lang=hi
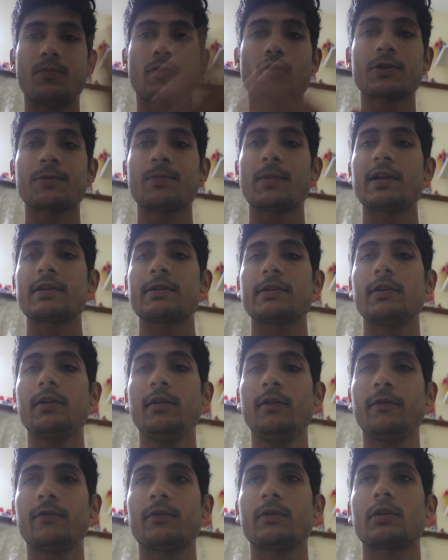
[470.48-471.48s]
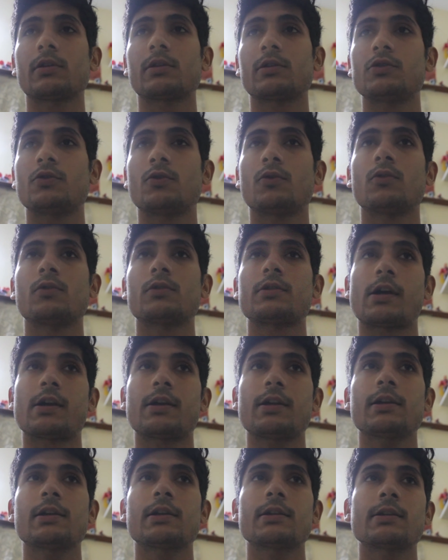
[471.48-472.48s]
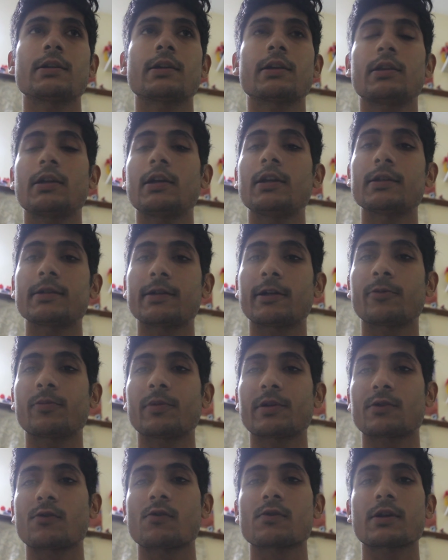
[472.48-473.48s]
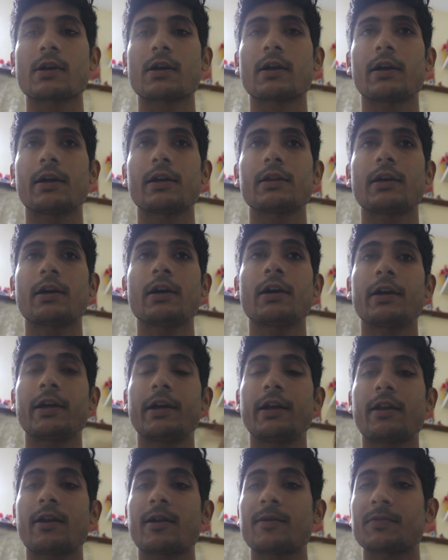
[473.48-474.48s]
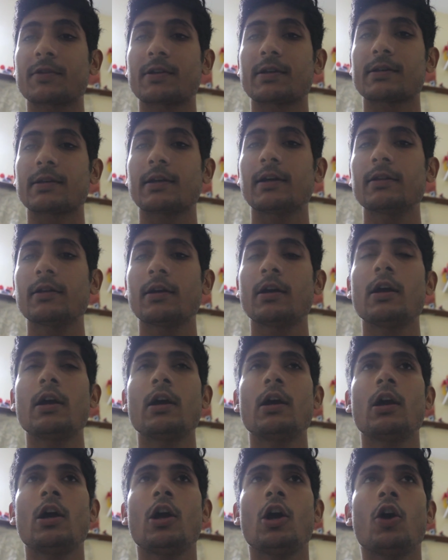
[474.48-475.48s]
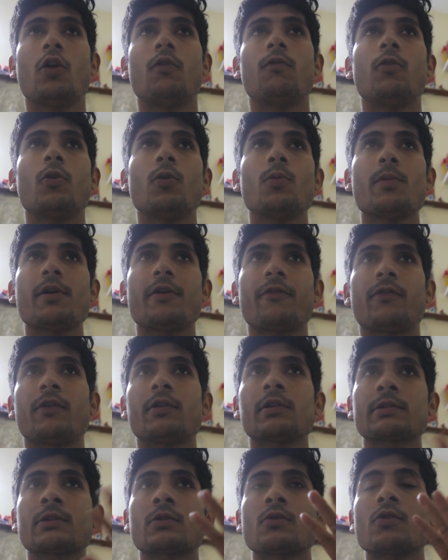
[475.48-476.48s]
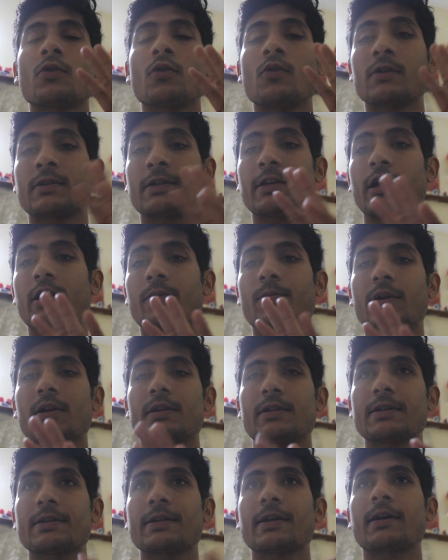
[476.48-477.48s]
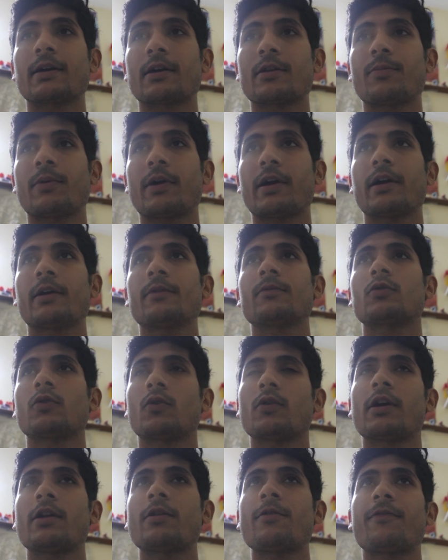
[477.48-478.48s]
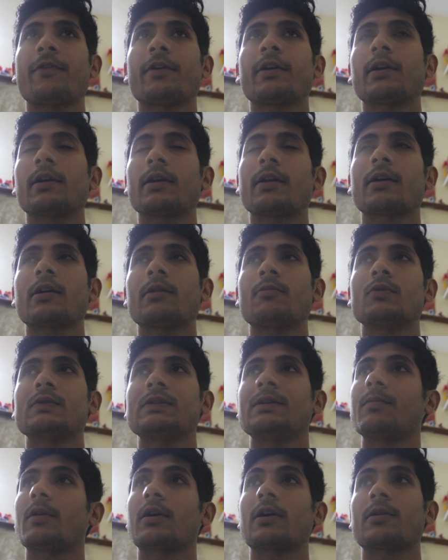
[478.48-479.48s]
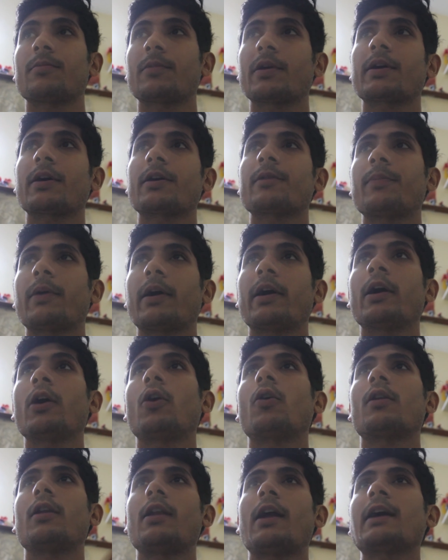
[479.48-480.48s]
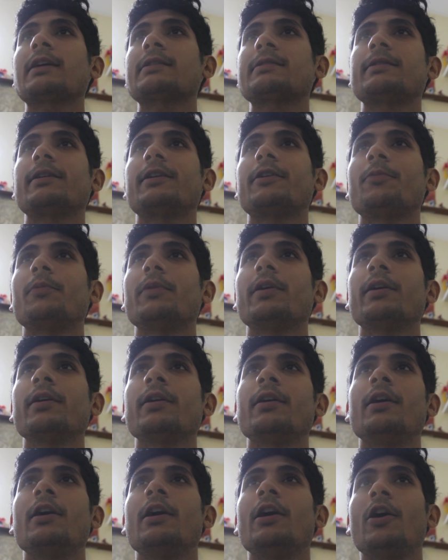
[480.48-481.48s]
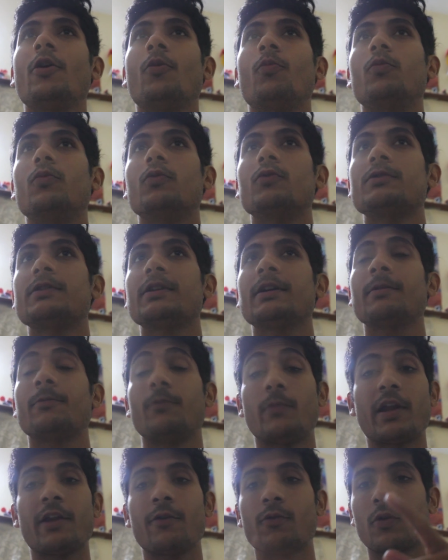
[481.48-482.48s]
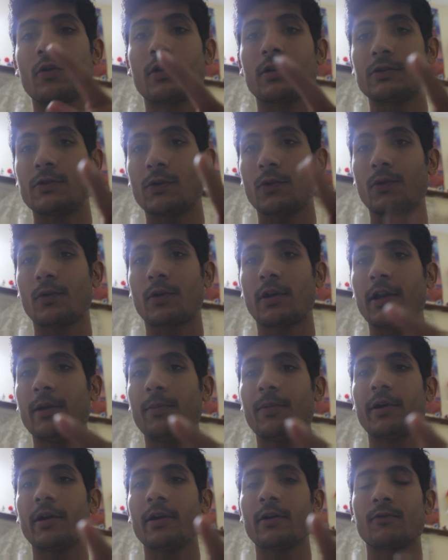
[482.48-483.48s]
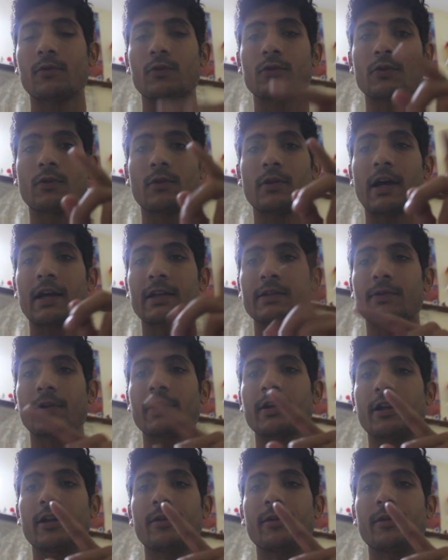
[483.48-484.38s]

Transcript: पुश माई सेल्फ जो थर्टी के जी के तीन सेट में सोच के गया था एट रेप्स के साथ वो मैं फर्स्ट दो सेट में अच्छे से कर पाया थोड़ा डिफिकल्ट लगा मुझे मगर मैं कर पाया और लास्ट सेट में मुझे मैंने वो जो क्लिप है वो जो लास्ट वाली